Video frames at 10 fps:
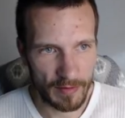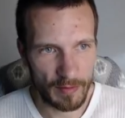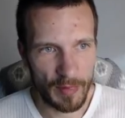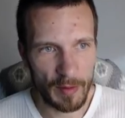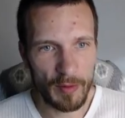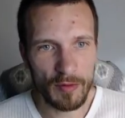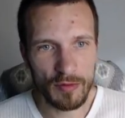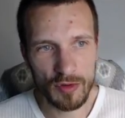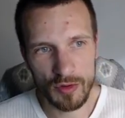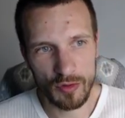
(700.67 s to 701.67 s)
По поводу
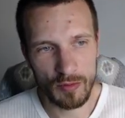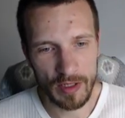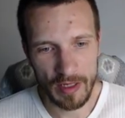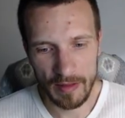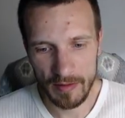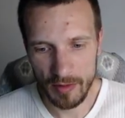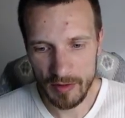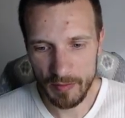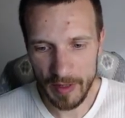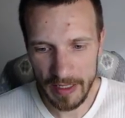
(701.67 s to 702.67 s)
шума, да, то есть,
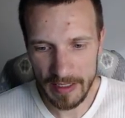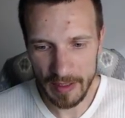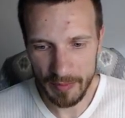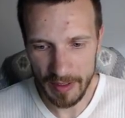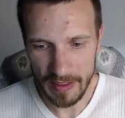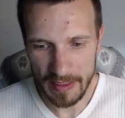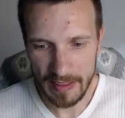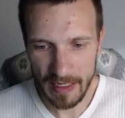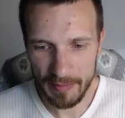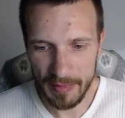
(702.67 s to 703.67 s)
в принципе,
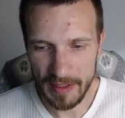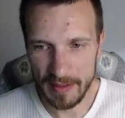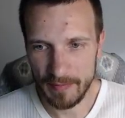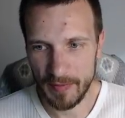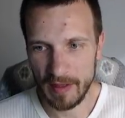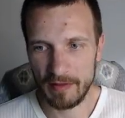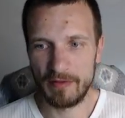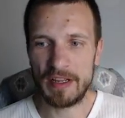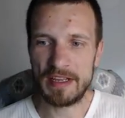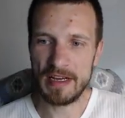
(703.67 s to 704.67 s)
запись
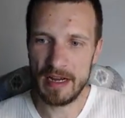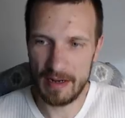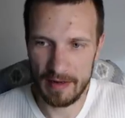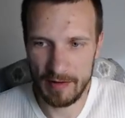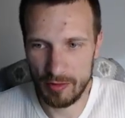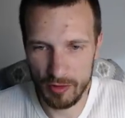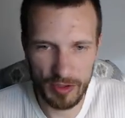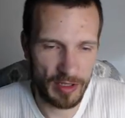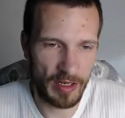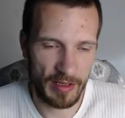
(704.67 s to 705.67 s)
в идеале, кто
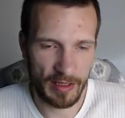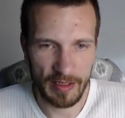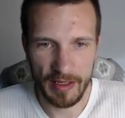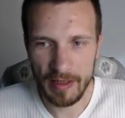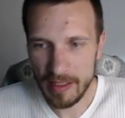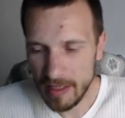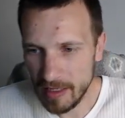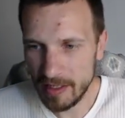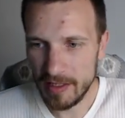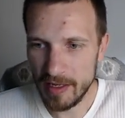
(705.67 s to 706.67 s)
знает, делать
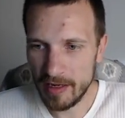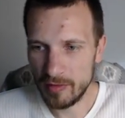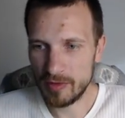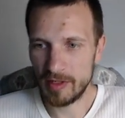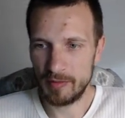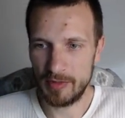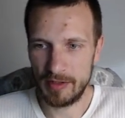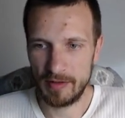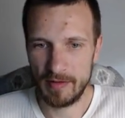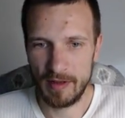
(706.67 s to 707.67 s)
надо идеальную
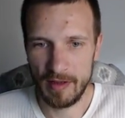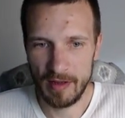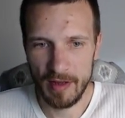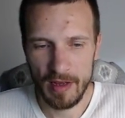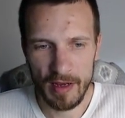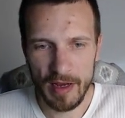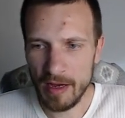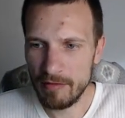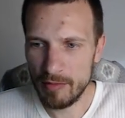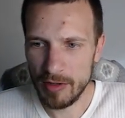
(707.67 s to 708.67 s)
запись. Как
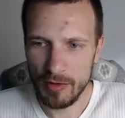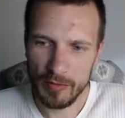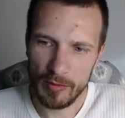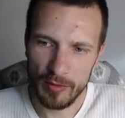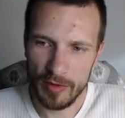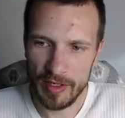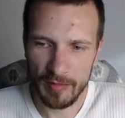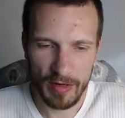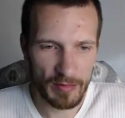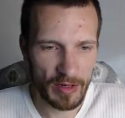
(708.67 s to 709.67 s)
вы потом не будете
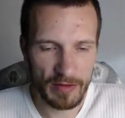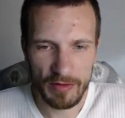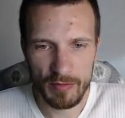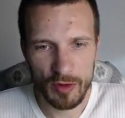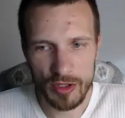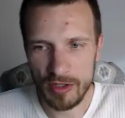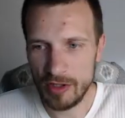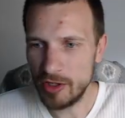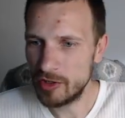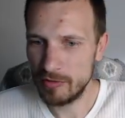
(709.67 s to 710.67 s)
обрабатывать, может
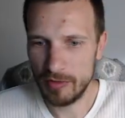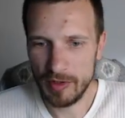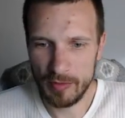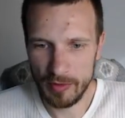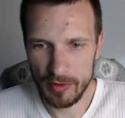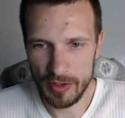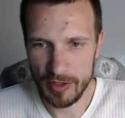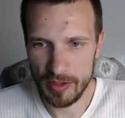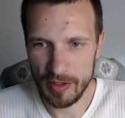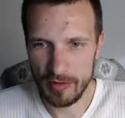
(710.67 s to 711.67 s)
ничего не
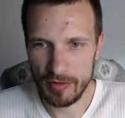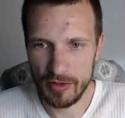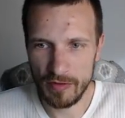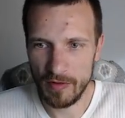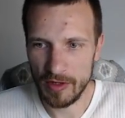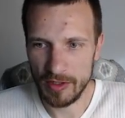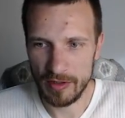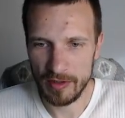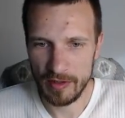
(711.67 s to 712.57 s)
получиться. Это очень важно.